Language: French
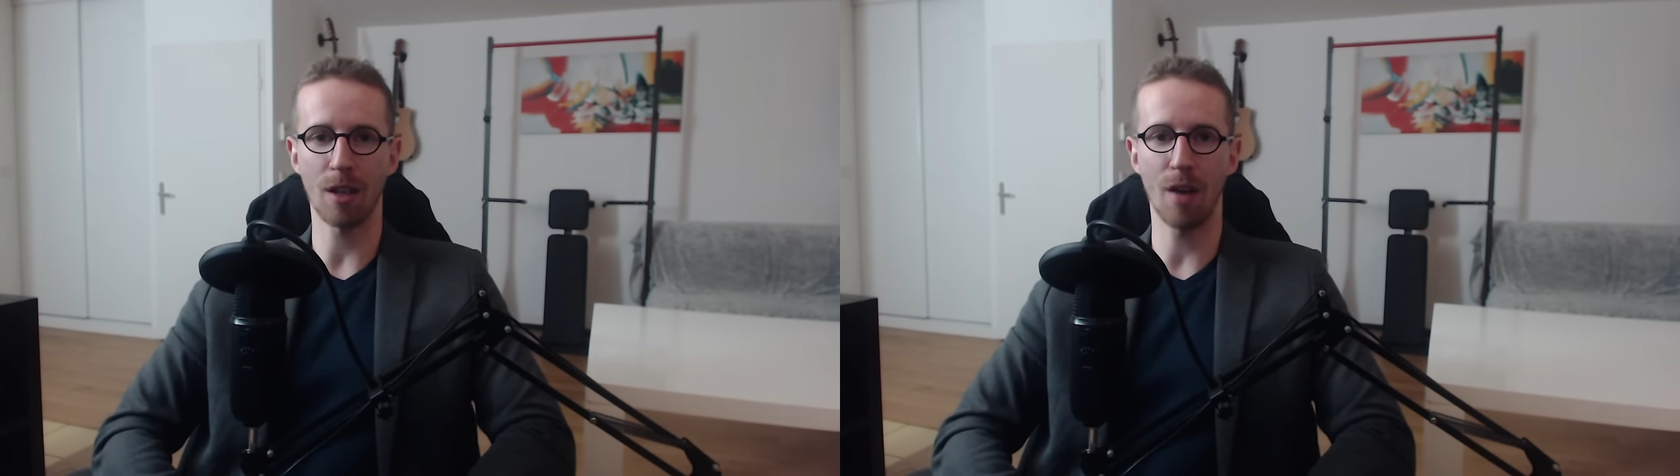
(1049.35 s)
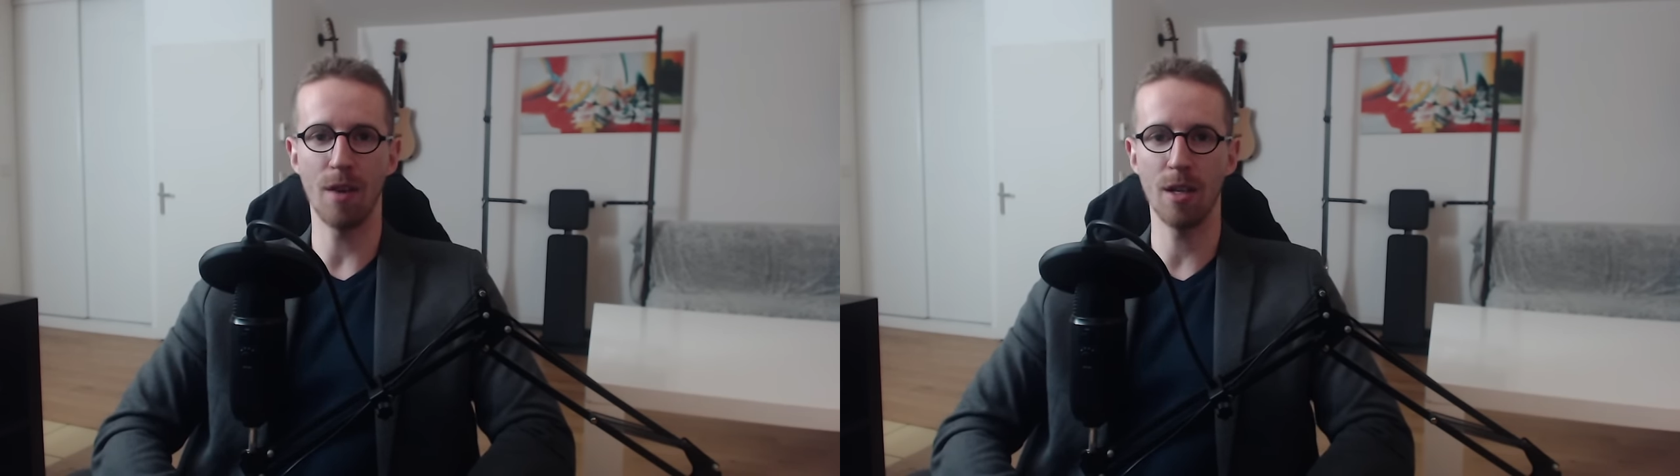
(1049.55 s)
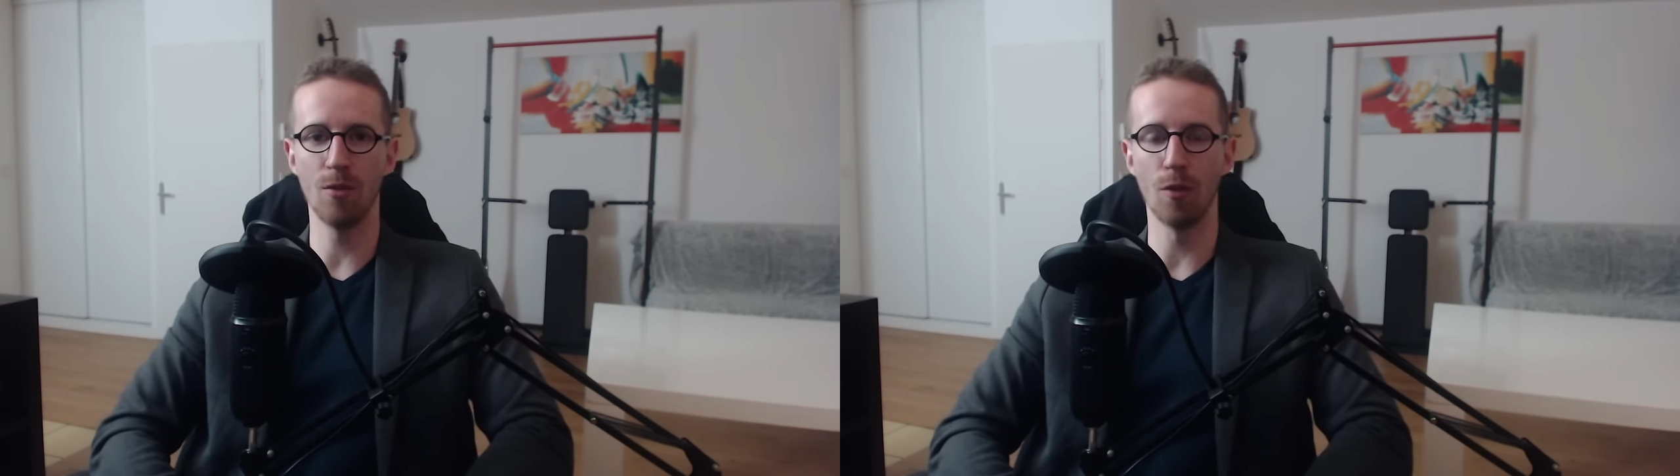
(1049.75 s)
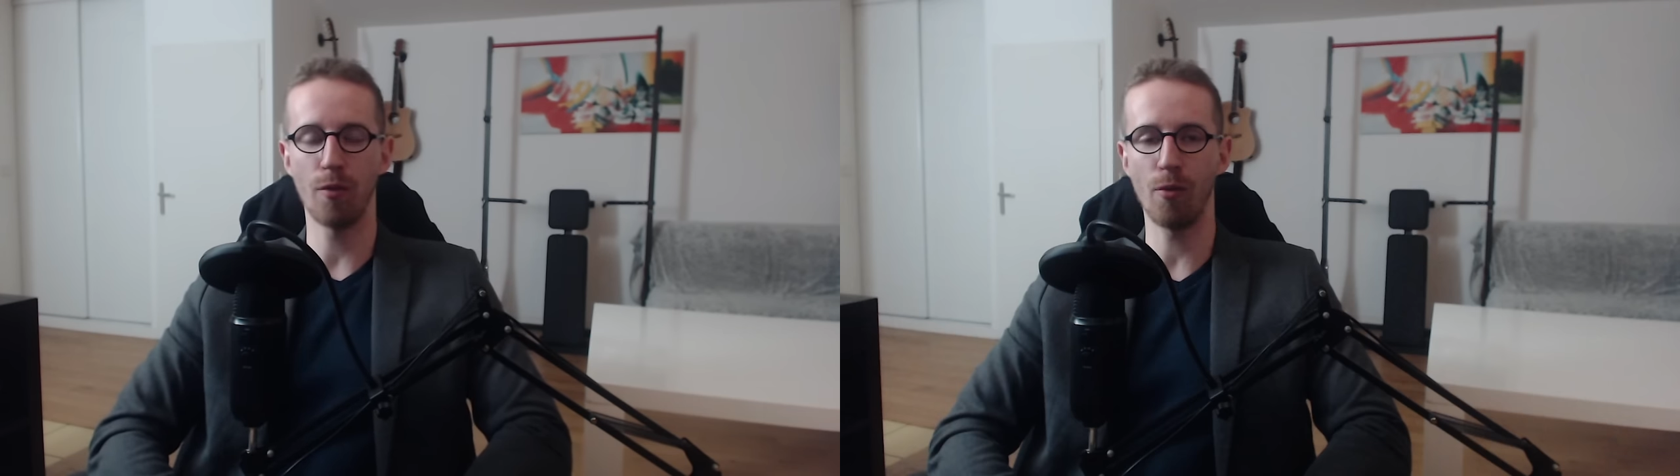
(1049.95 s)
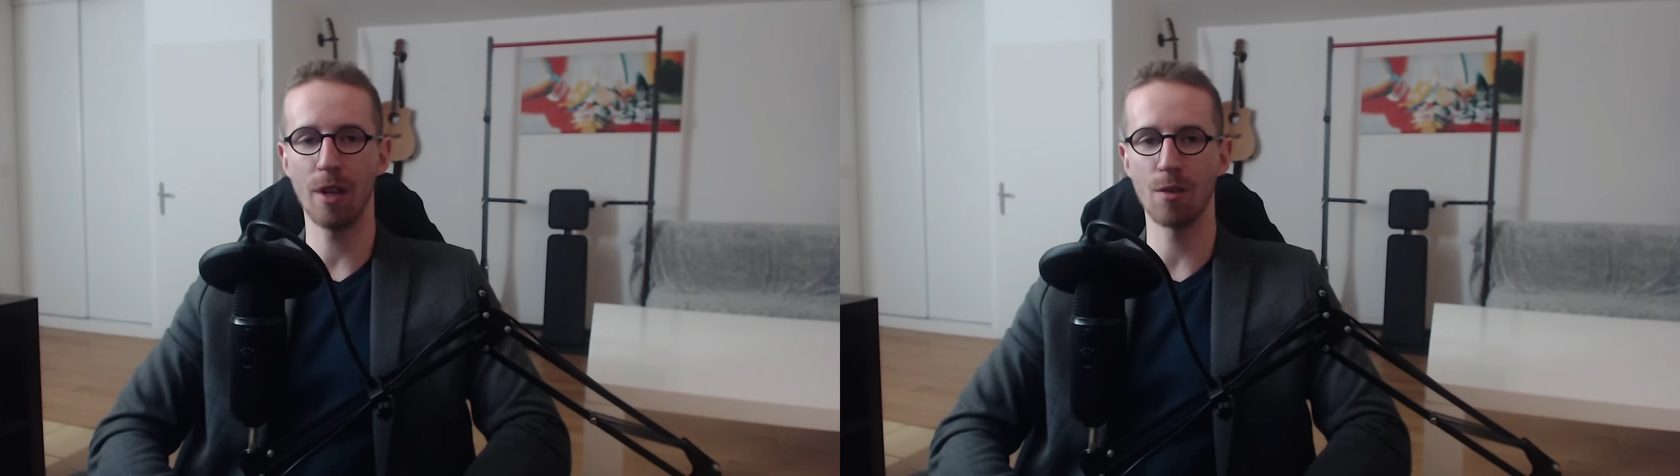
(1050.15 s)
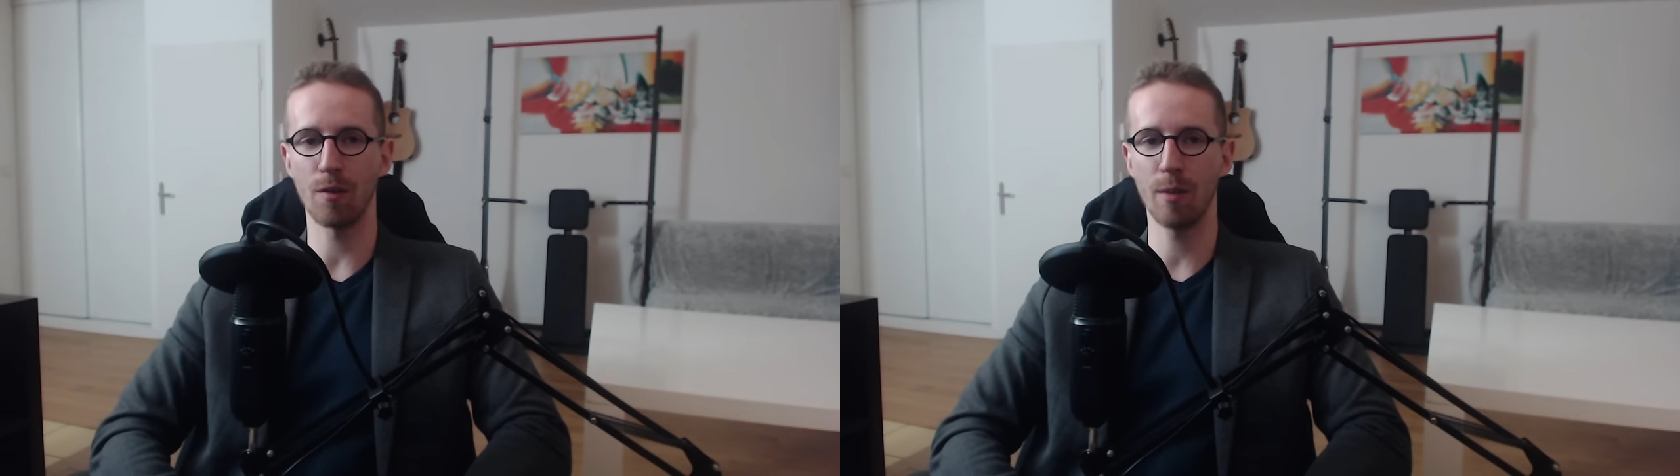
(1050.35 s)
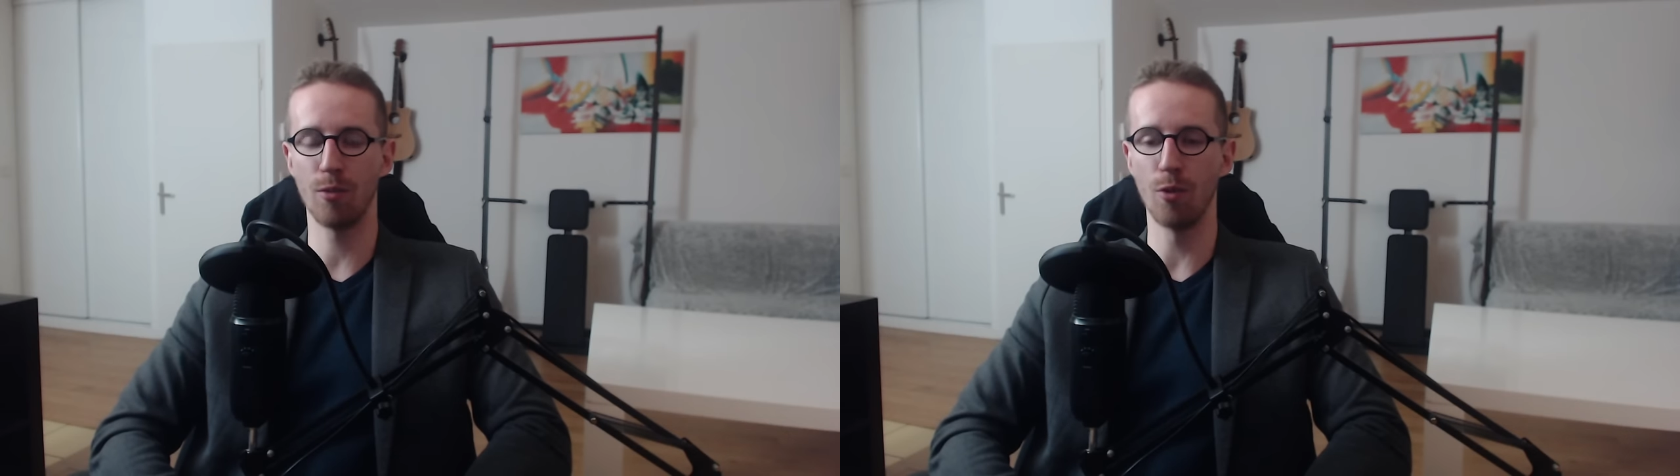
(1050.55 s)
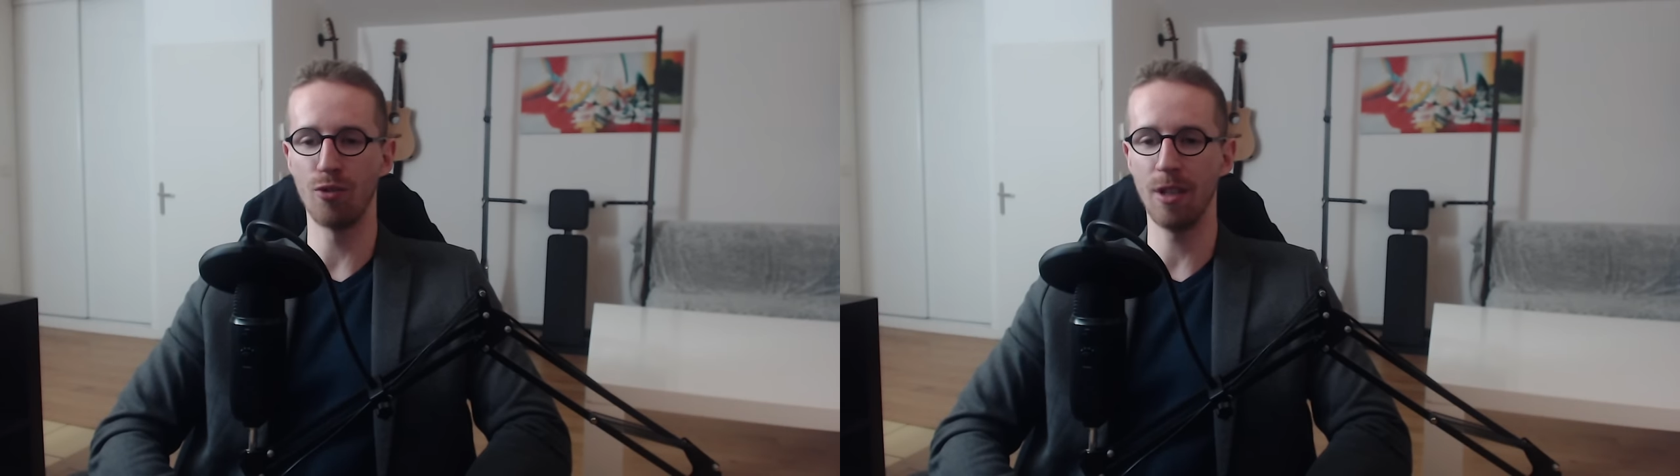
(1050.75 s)
travail de fond qu'ils ont fait
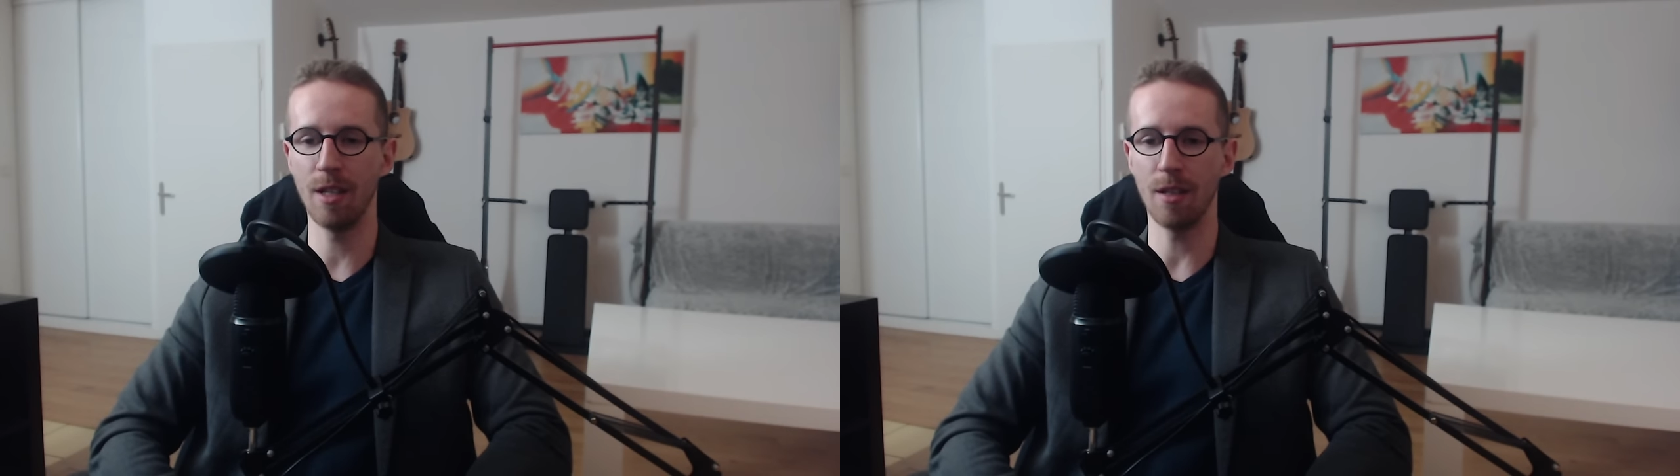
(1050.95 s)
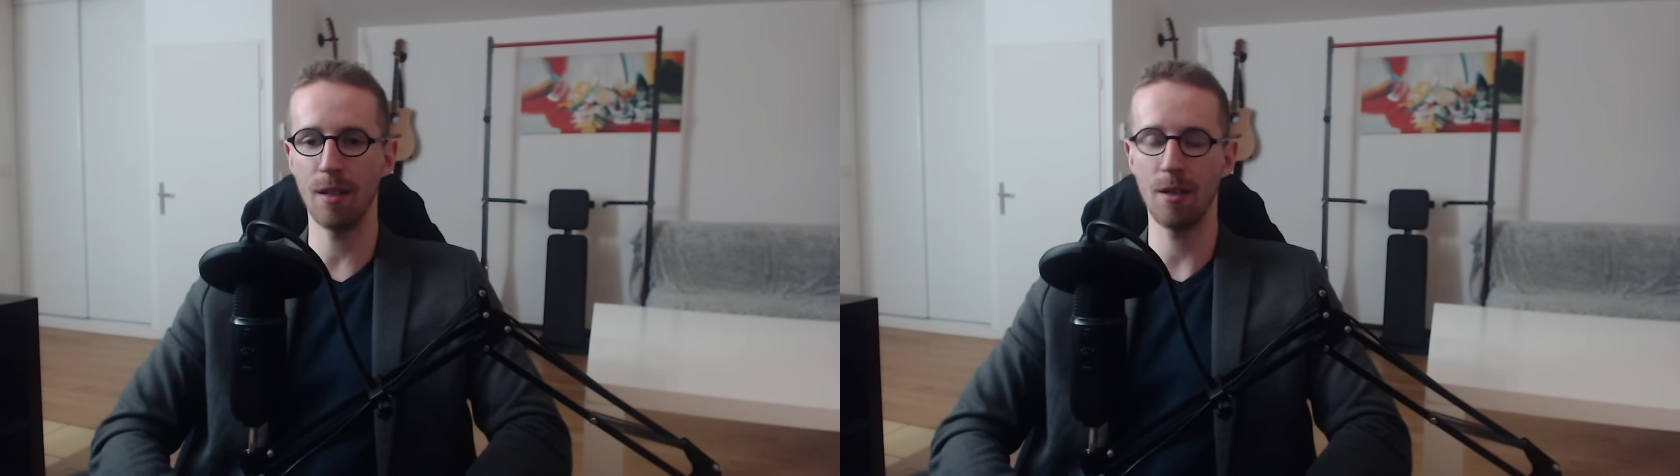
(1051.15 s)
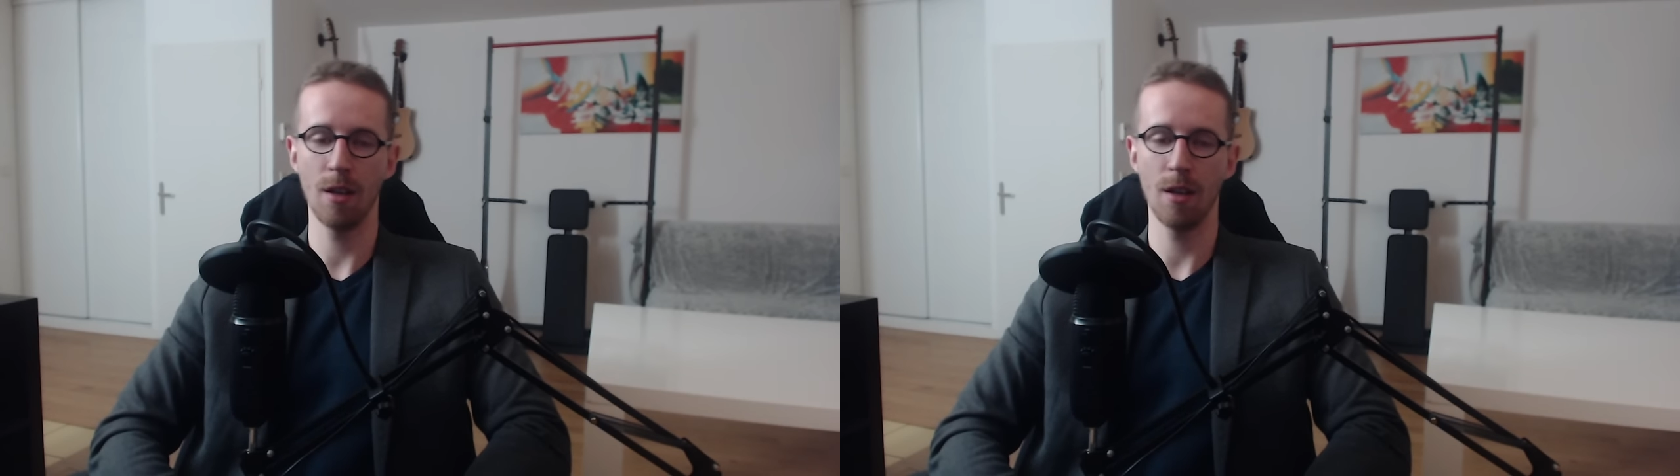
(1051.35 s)
depuis des années